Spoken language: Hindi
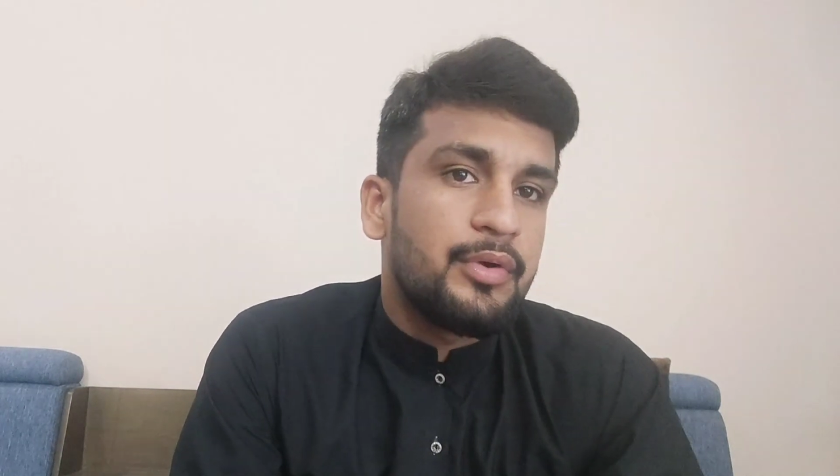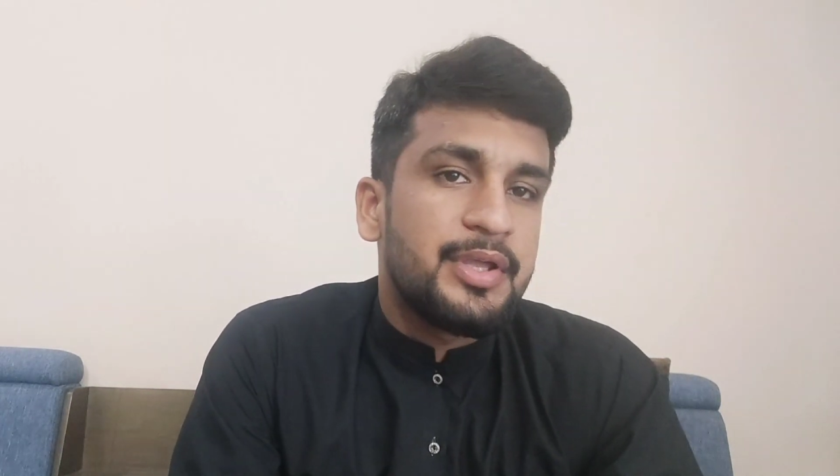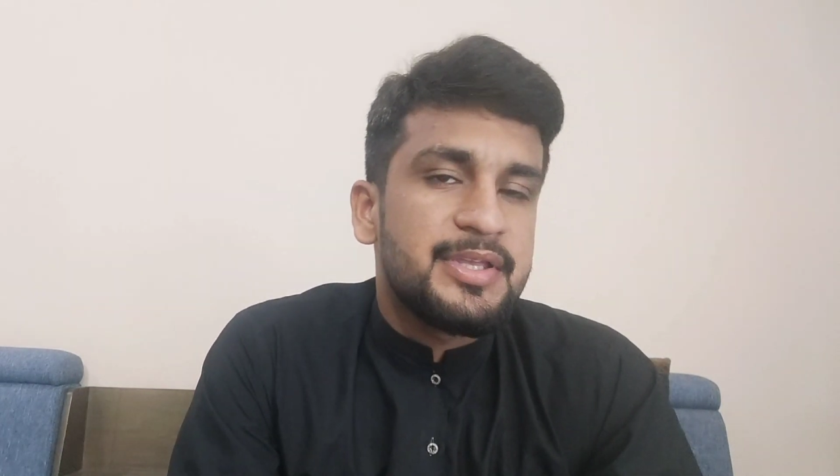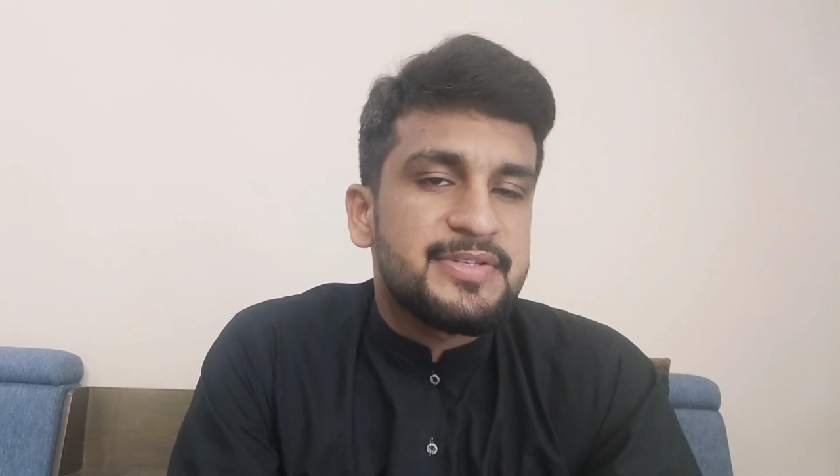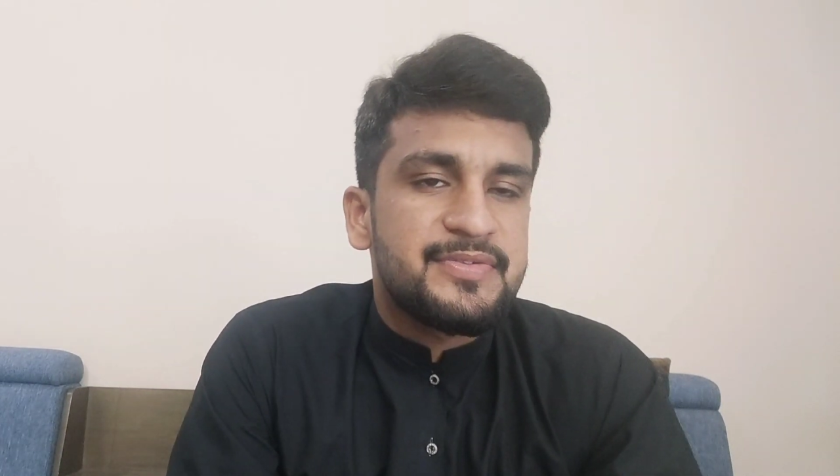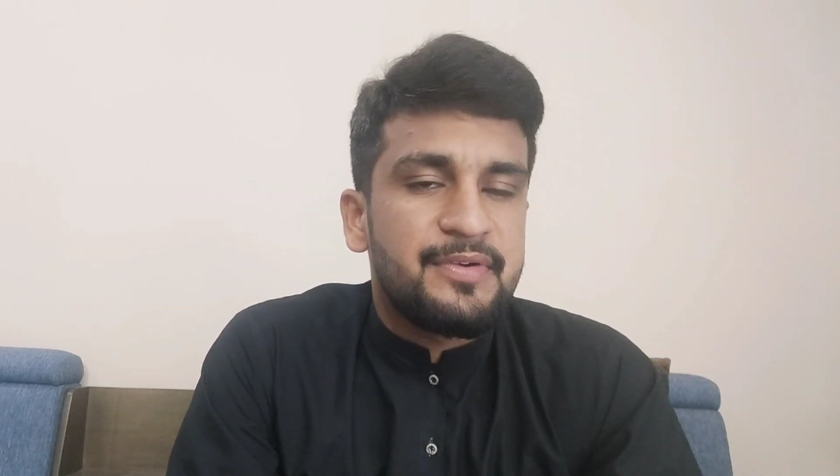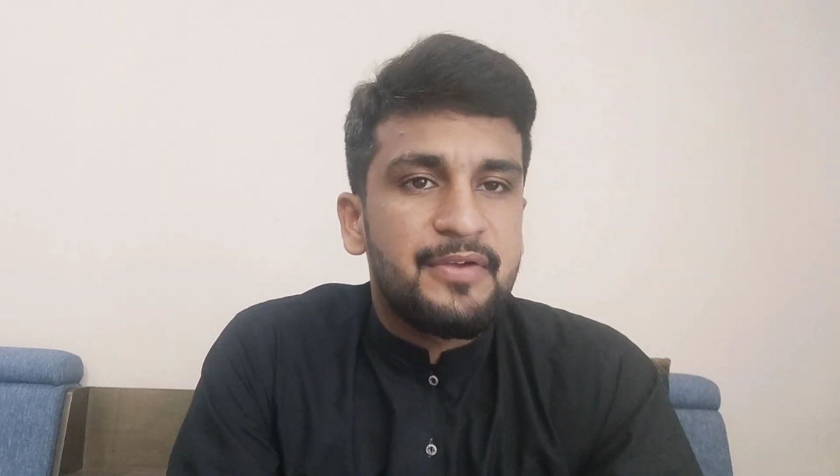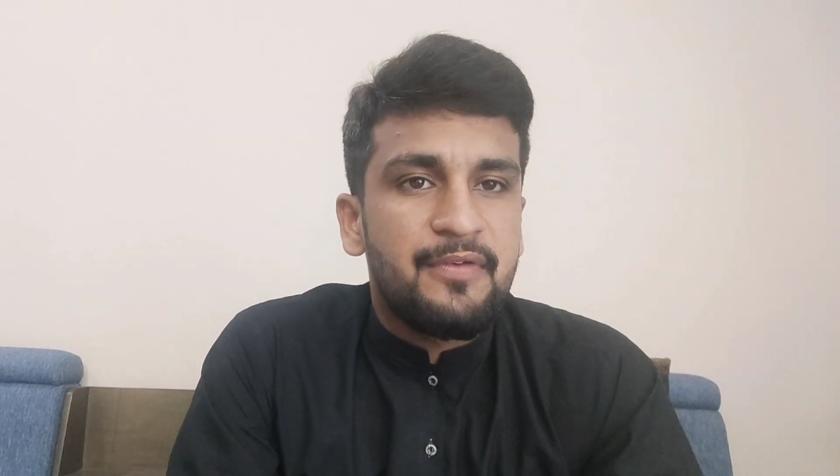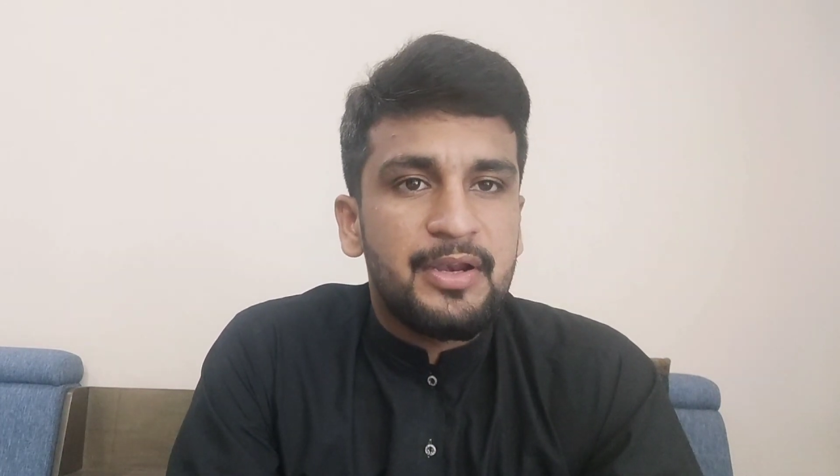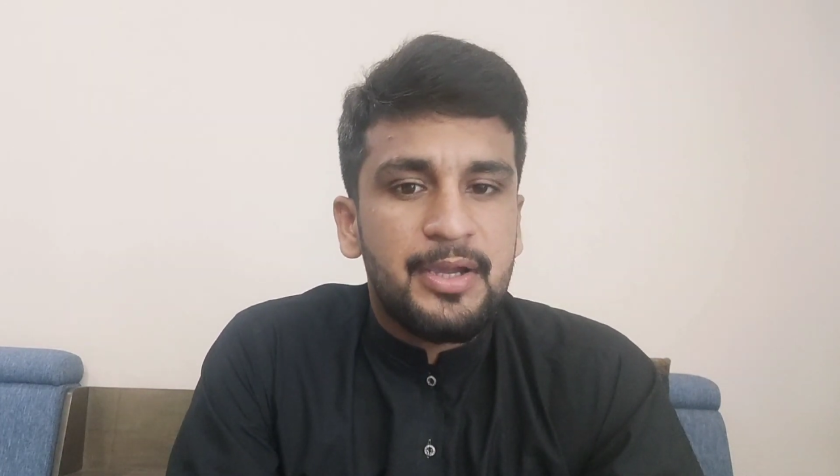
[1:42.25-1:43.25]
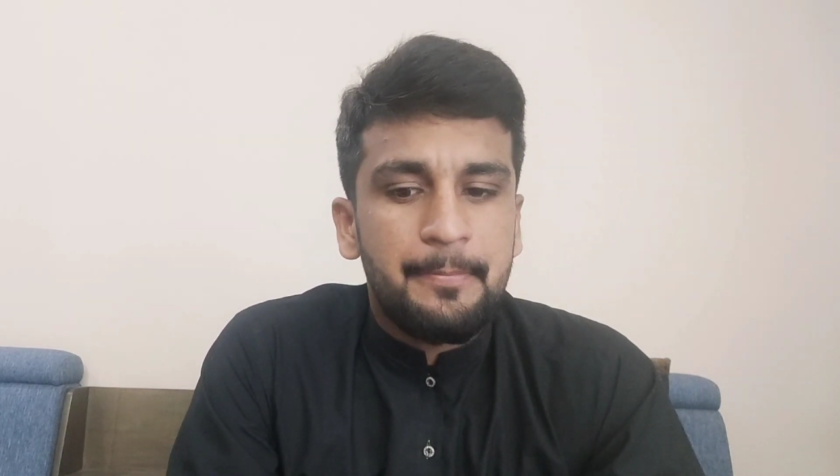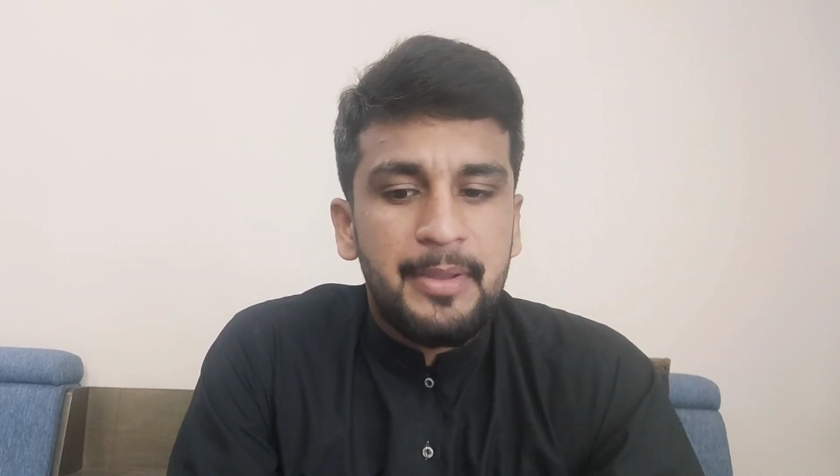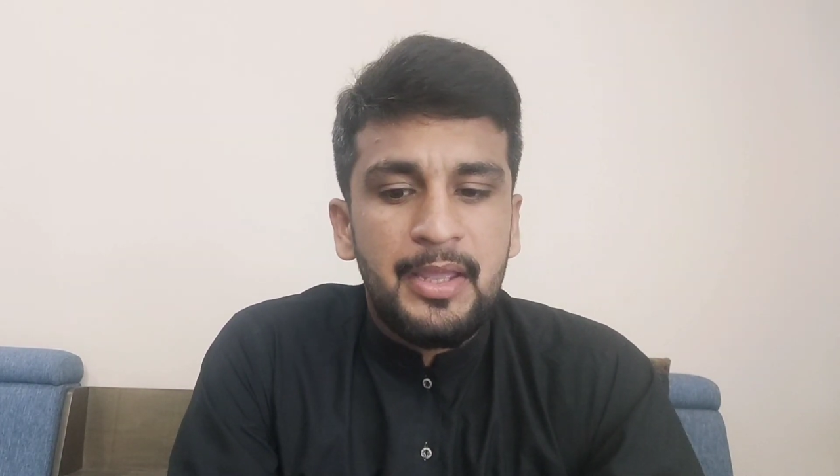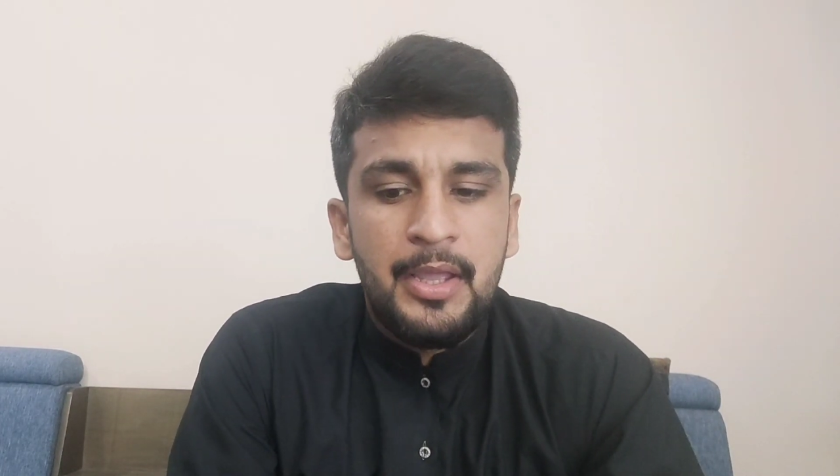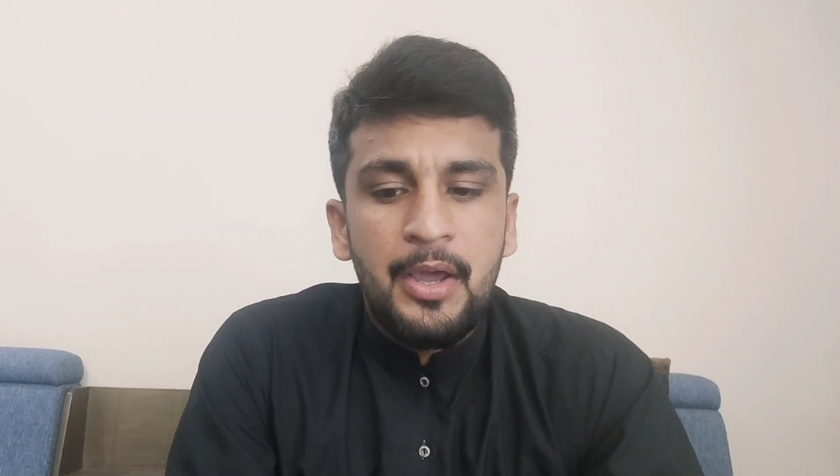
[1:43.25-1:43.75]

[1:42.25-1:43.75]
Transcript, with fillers: होगी इस वनडे वर्ल्ड कप में